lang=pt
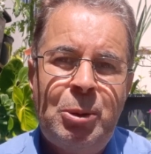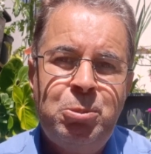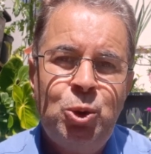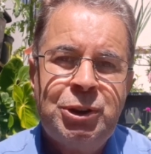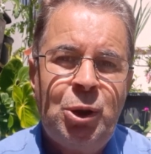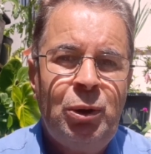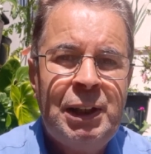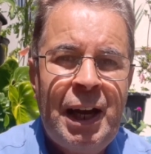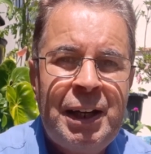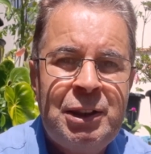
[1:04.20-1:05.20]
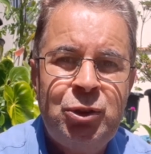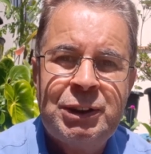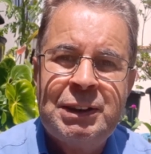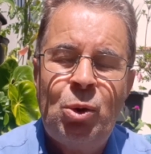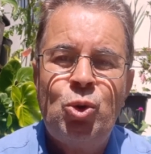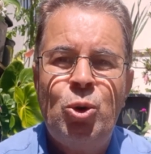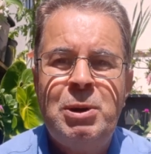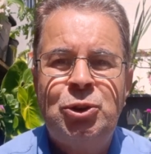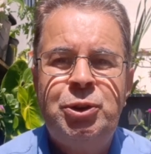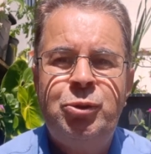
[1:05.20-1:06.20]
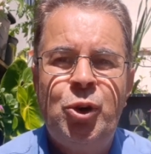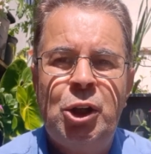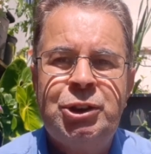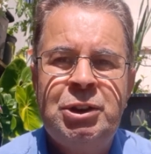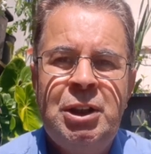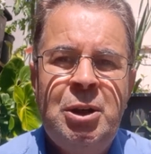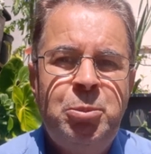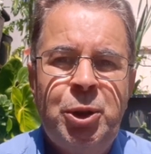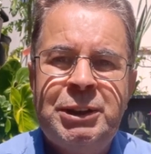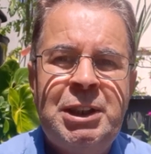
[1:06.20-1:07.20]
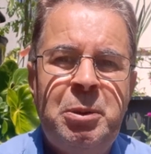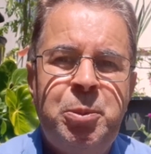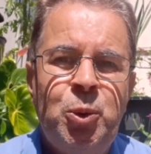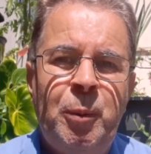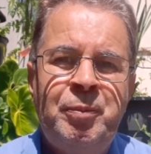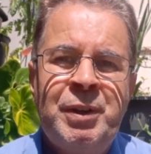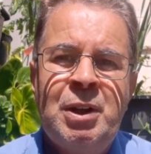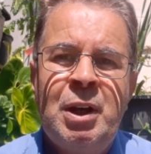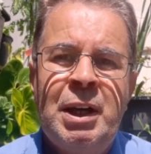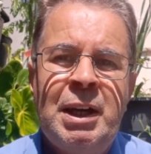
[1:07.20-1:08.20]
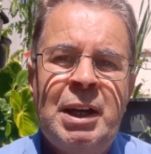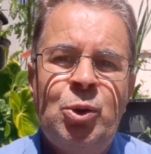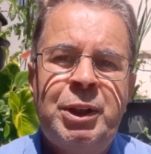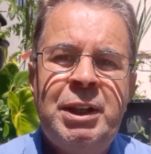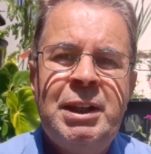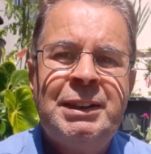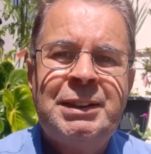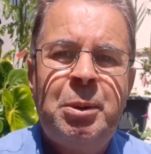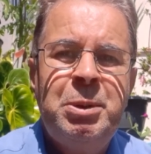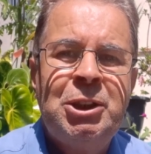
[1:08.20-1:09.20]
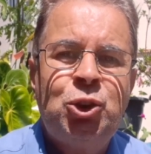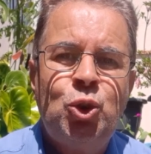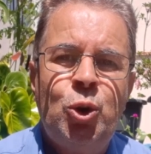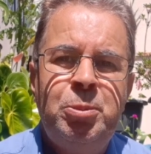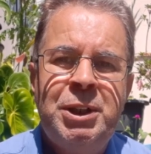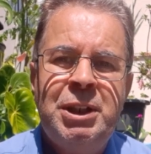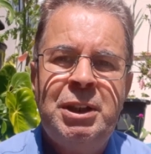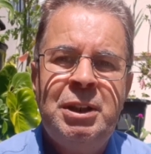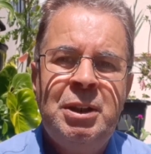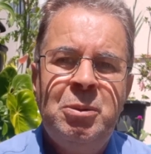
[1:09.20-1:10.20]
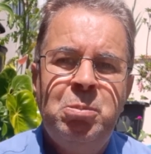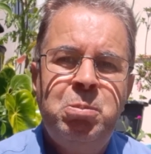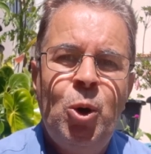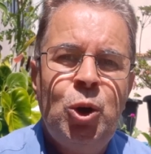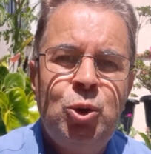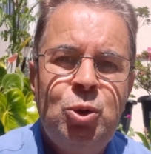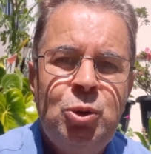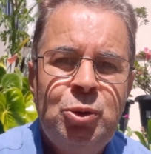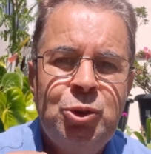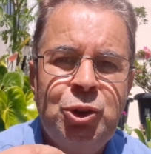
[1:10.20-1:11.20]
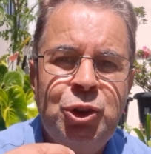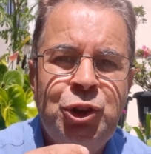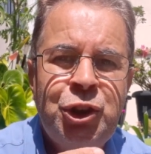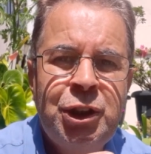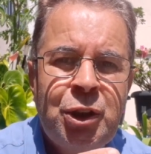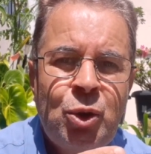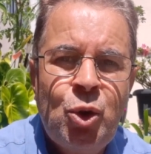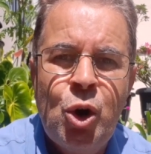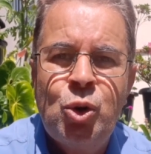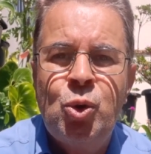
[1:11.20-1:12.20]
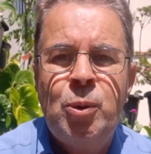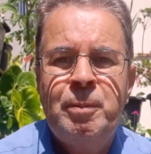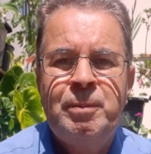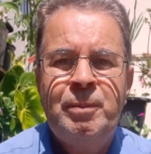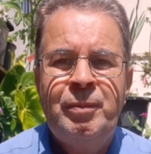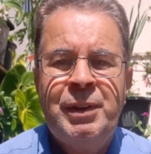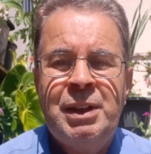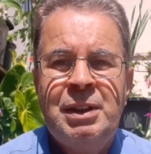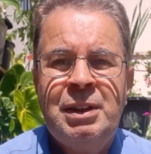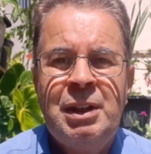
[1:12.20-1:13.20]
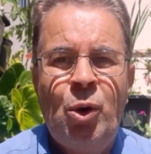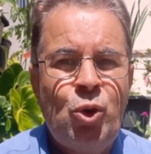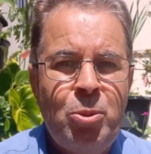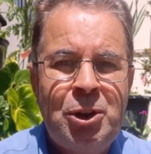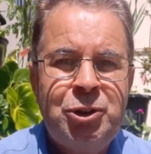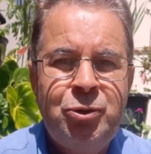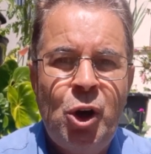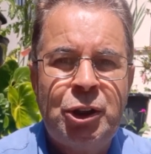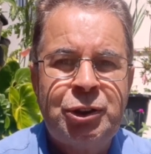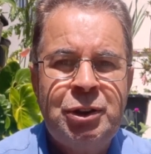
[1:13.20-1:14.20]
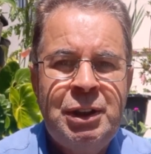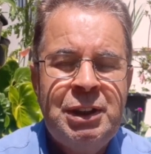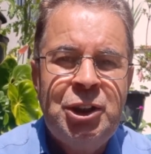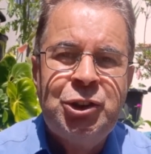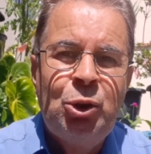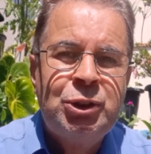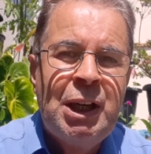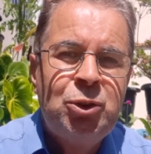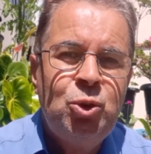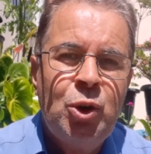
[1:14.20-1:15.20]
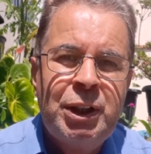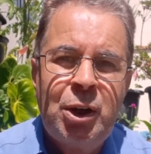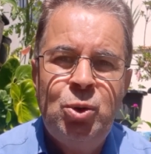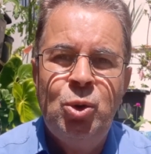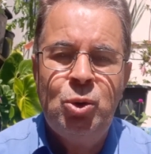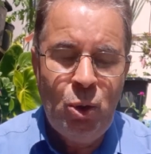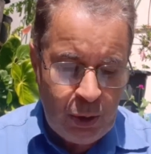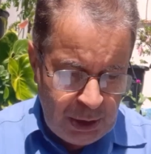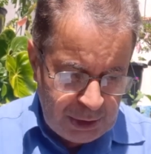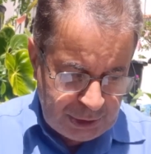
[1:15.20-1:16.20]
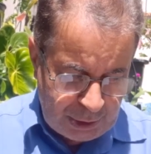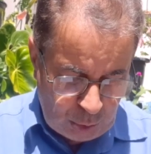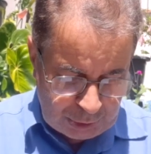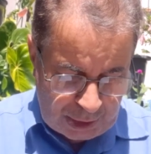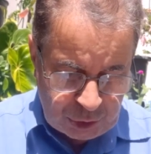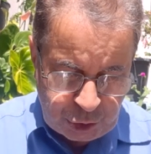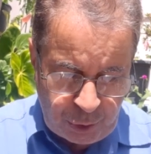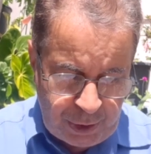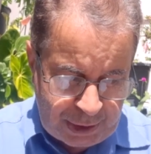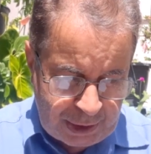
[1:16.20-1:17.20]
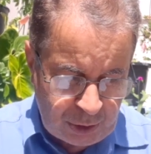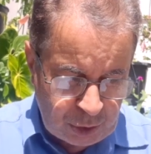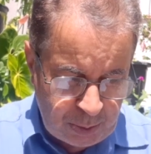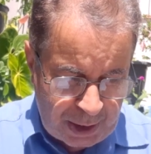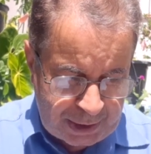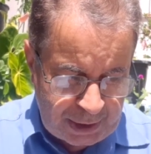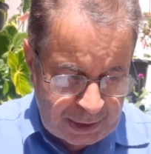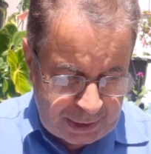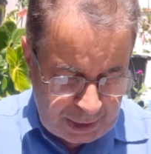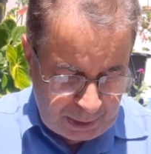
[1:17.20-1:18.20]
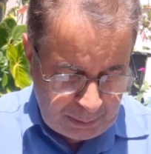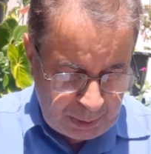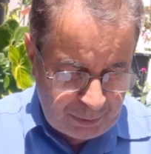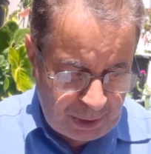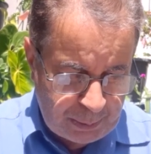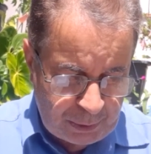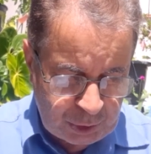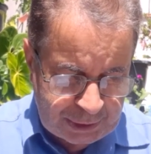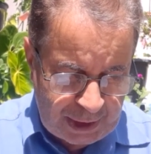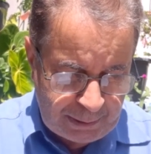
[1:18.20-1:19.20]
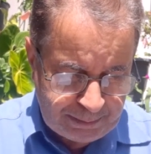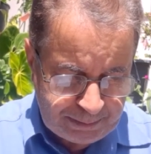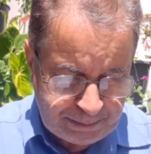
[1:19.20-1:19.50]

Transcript: uma busca online, você dá um comando de voz, por exemplo, é, eu queria saber sobre bolo de coco. É um comando de voz. Isso é usado no OK Google, isso é usado, deixa eu ver aqui onde eu marquei aqui, para falar para você.